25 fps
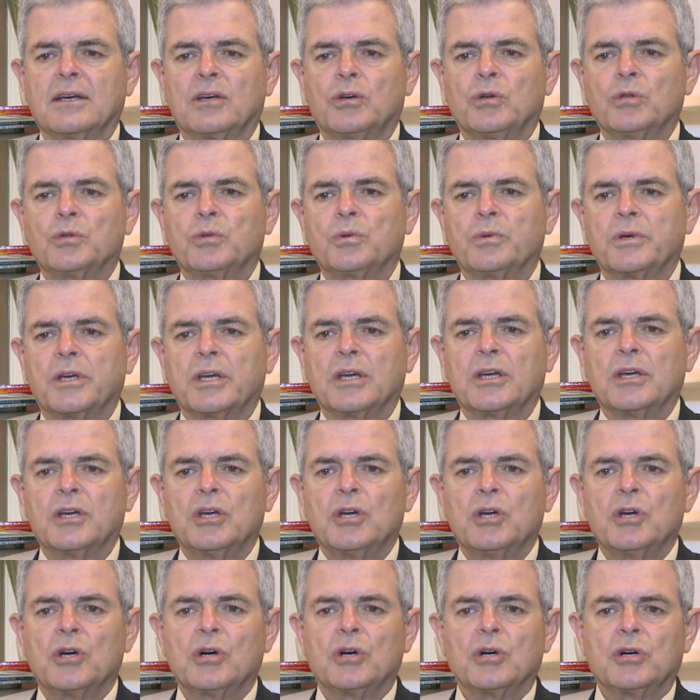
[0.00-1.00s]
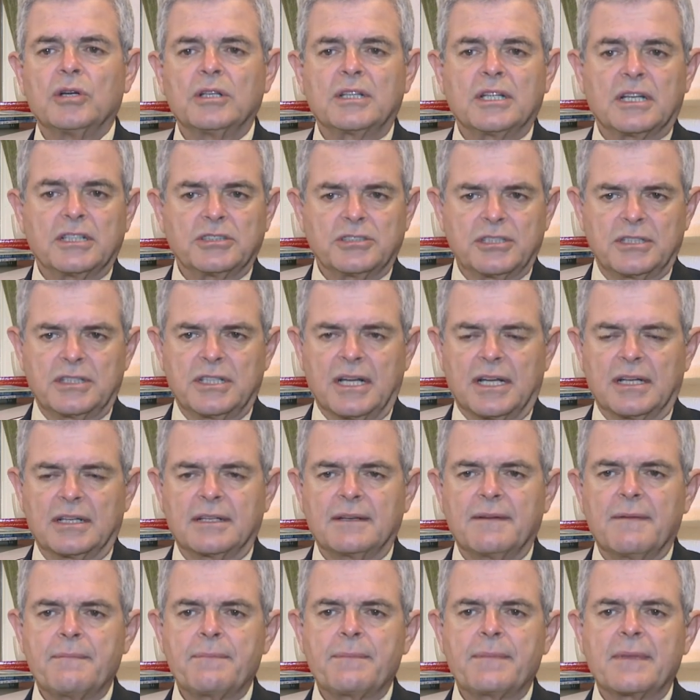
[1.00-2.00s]
خطوه خطره
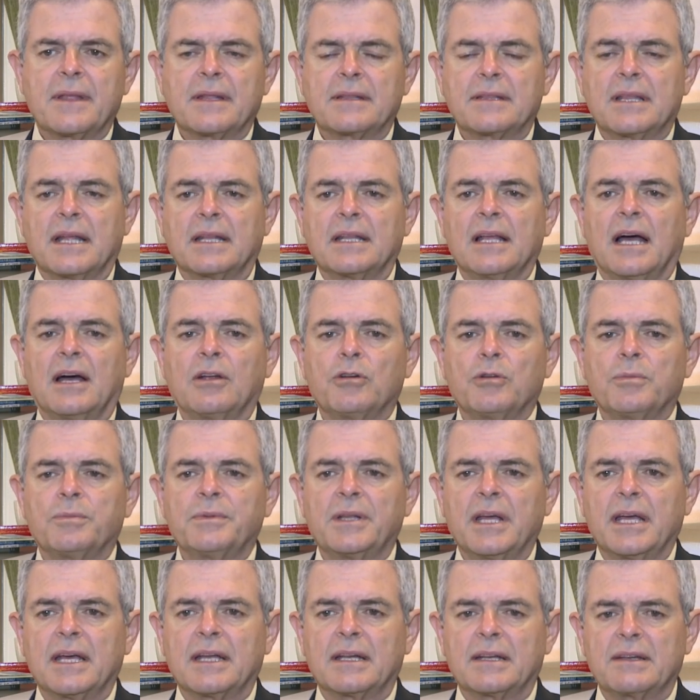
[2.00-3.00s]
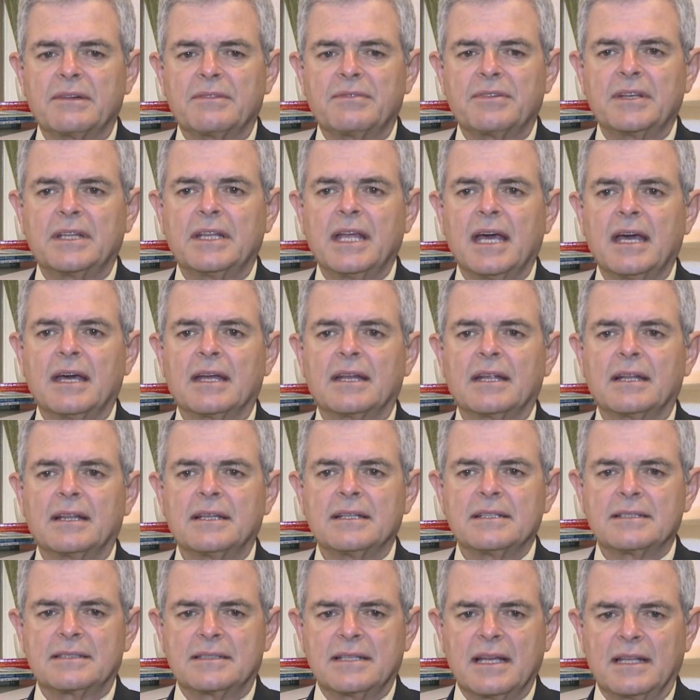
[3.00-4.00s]
جدا تضع لبنان في دائره
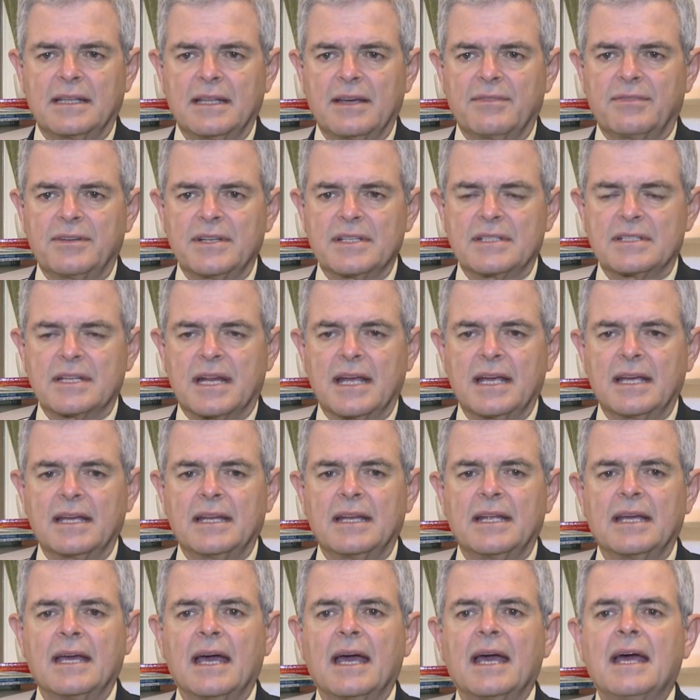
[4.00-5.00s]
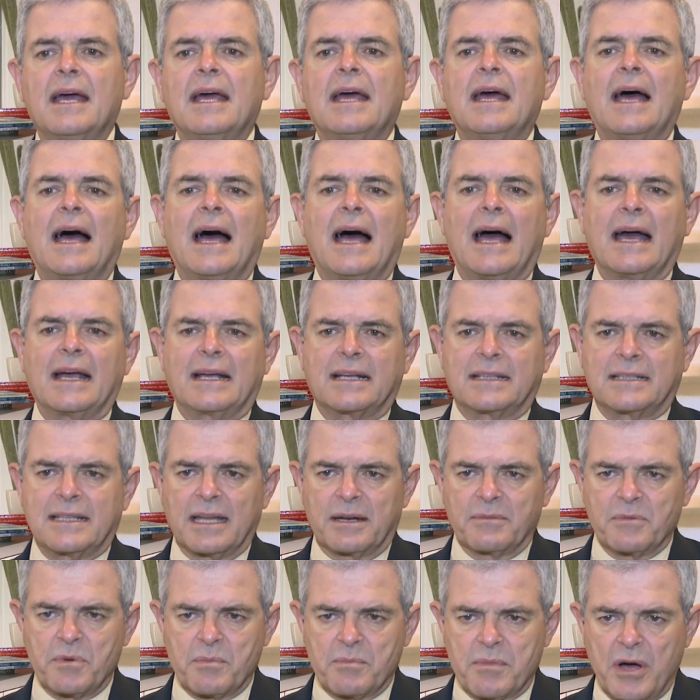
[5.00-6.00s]
الاستهداف الاسرائيلي
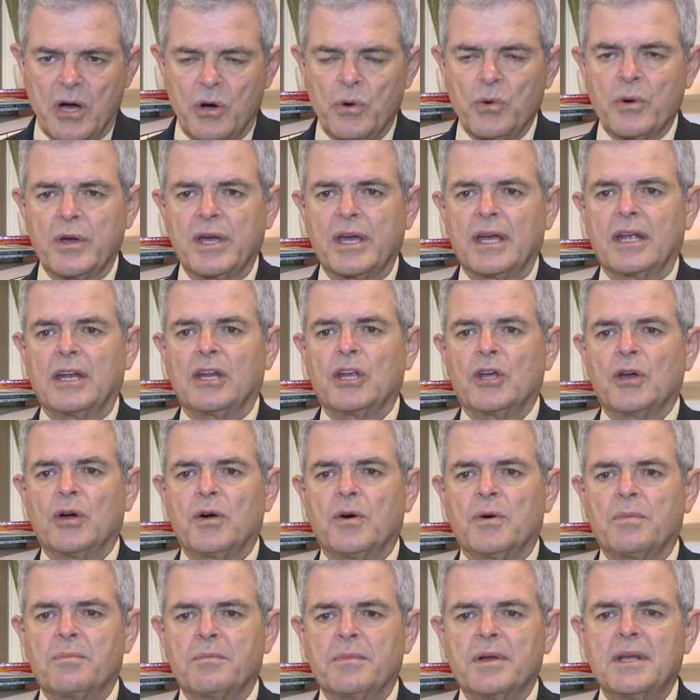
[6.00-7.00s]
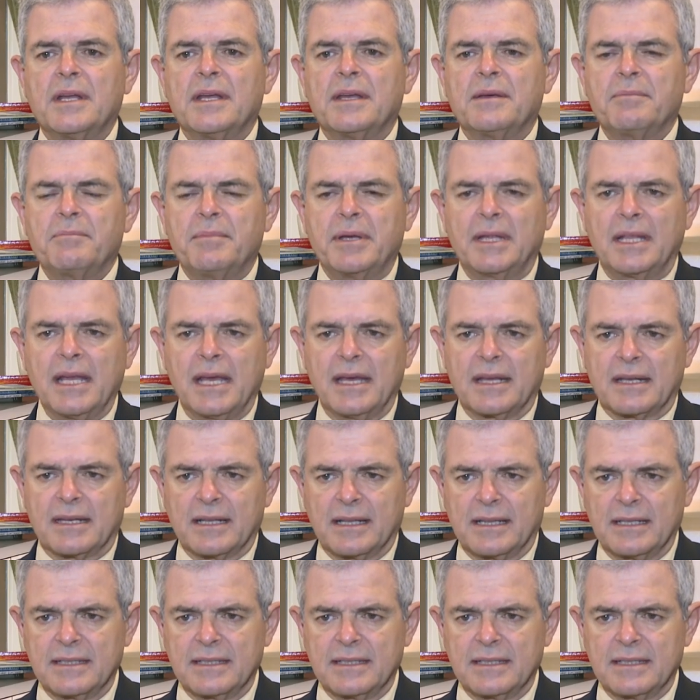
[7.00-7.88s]
اكثر مما هو اليوم بدائره